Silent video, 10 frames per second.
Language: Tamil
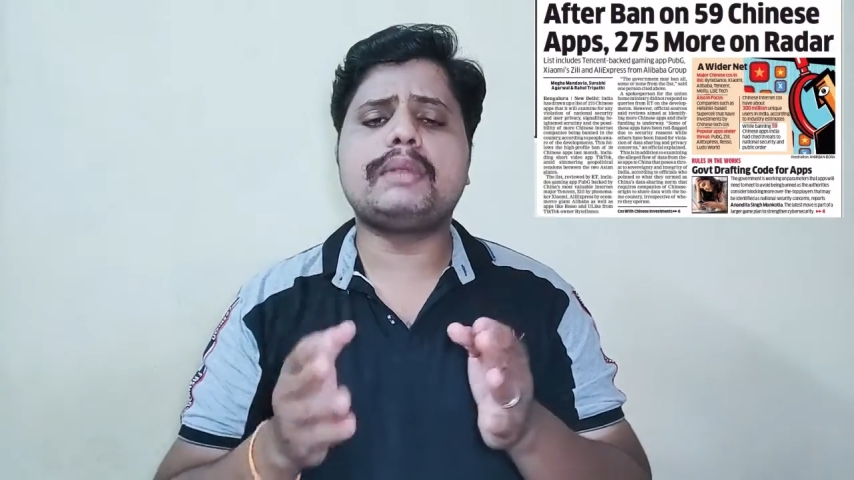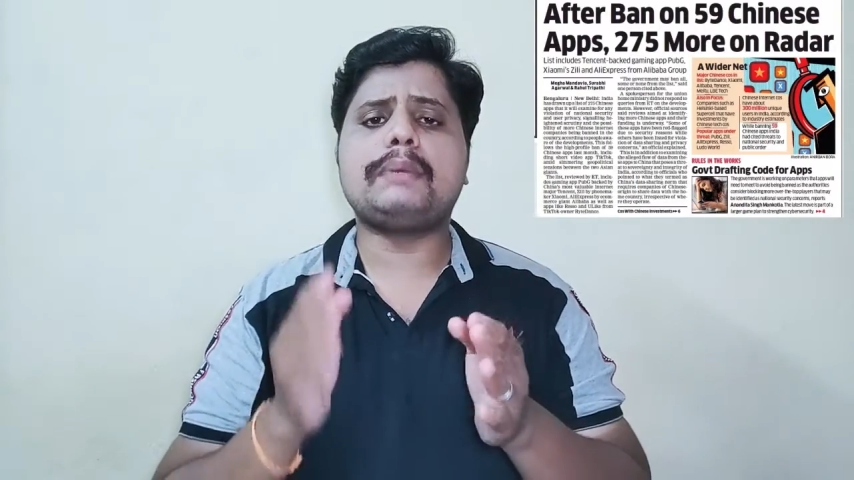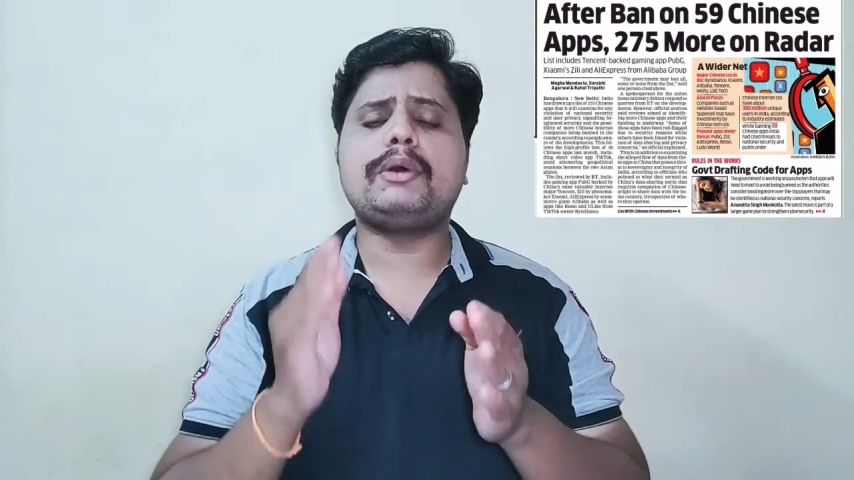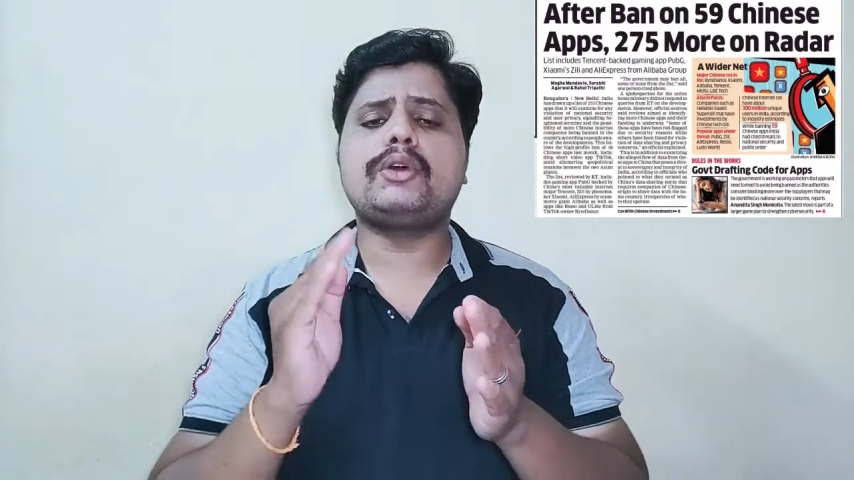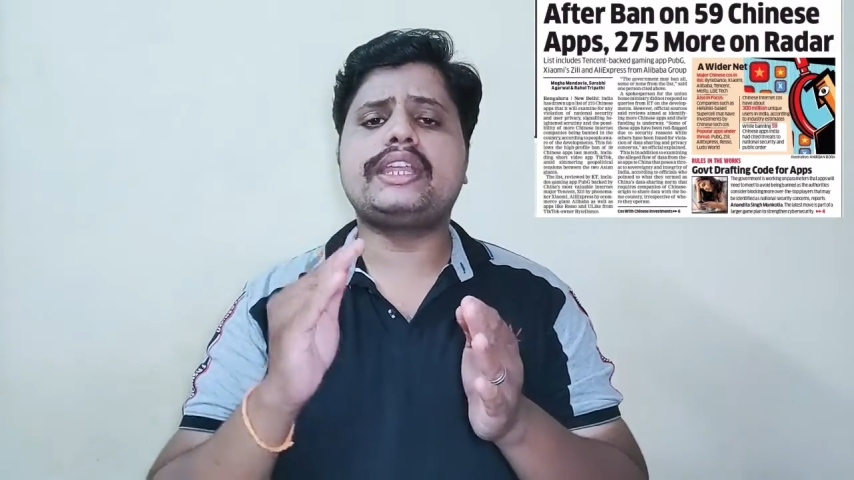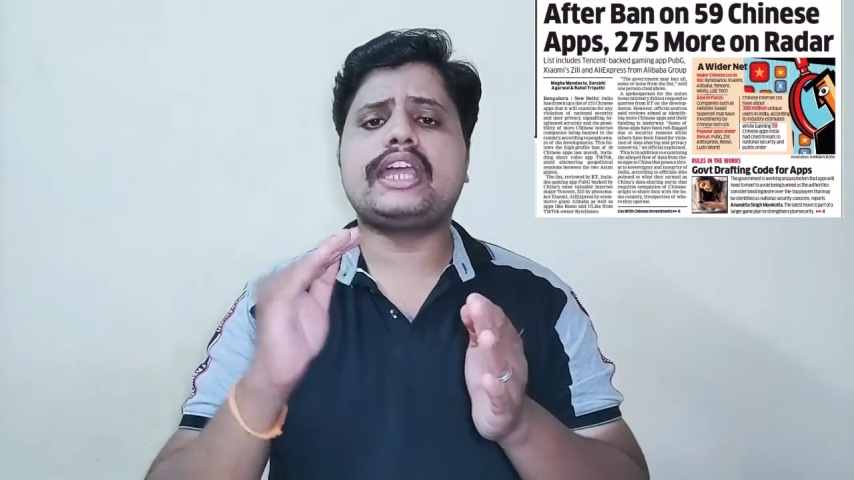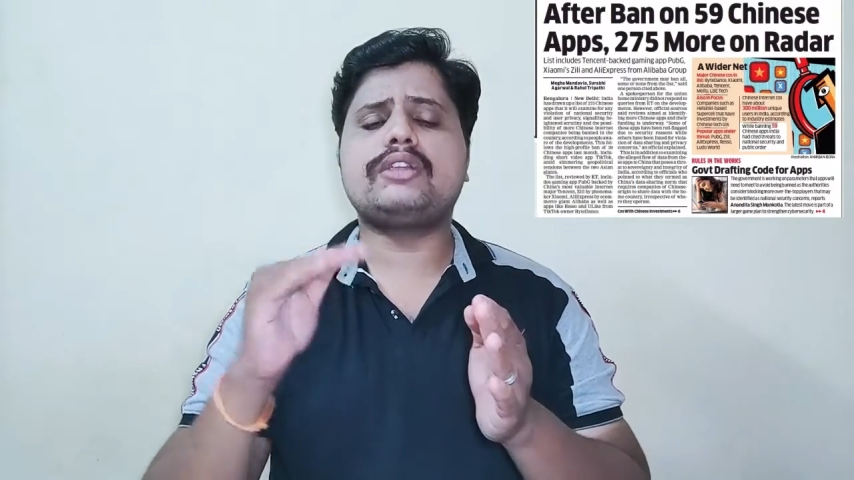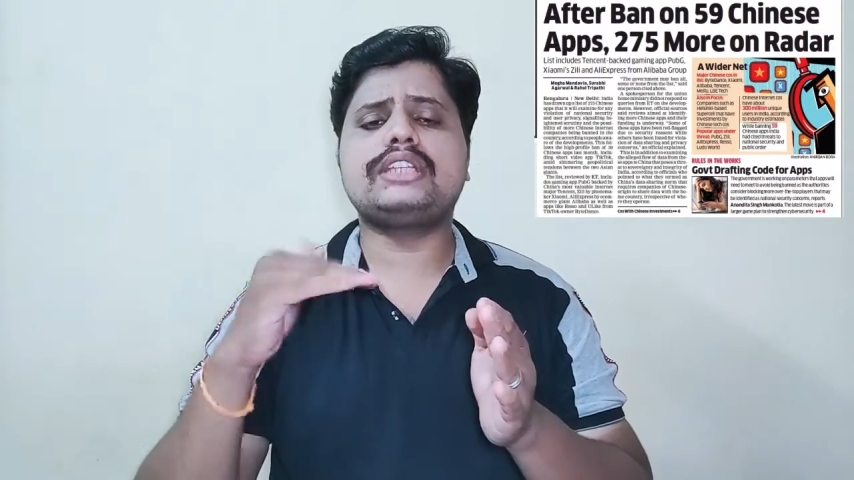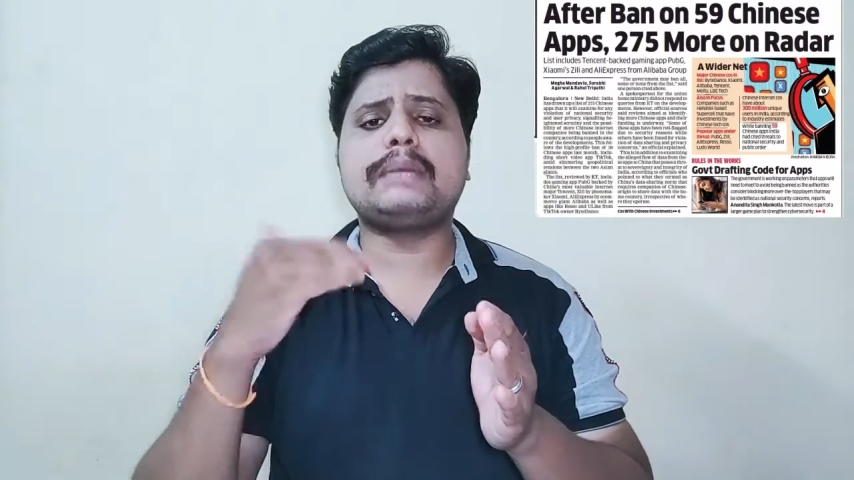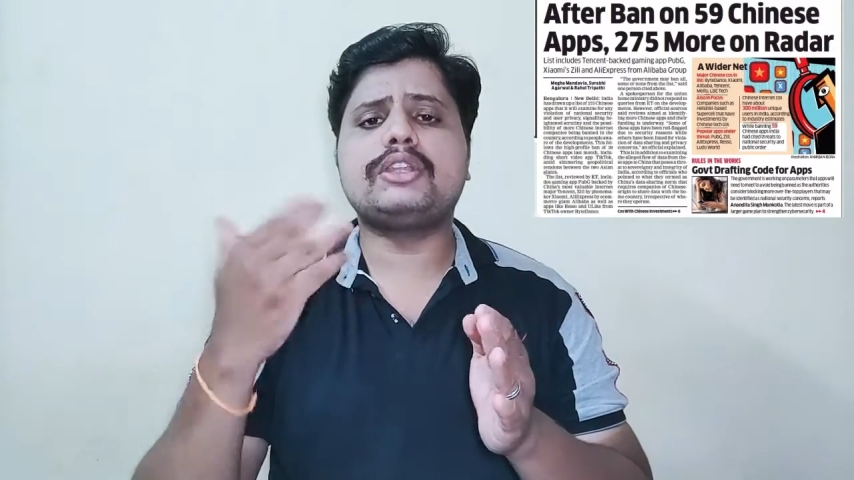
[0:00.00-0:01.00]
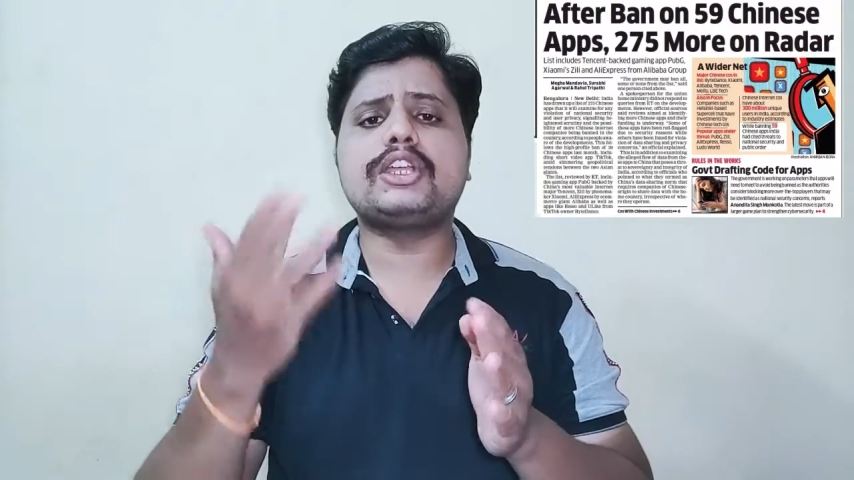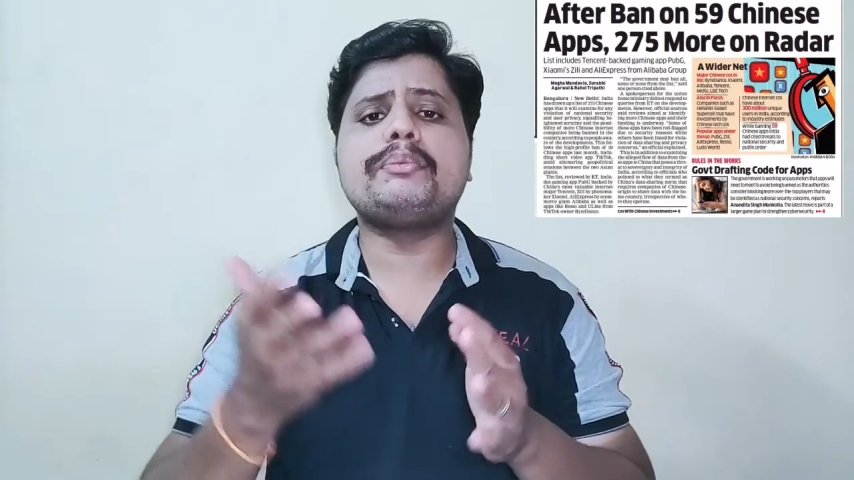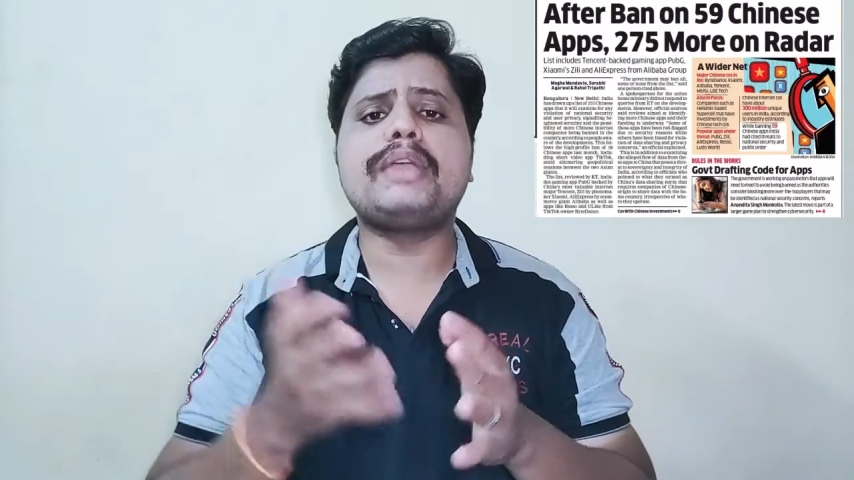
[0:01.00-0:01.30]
இல்லாமல் ஒரு இரநூத்தி ஐம்பதுக்கும்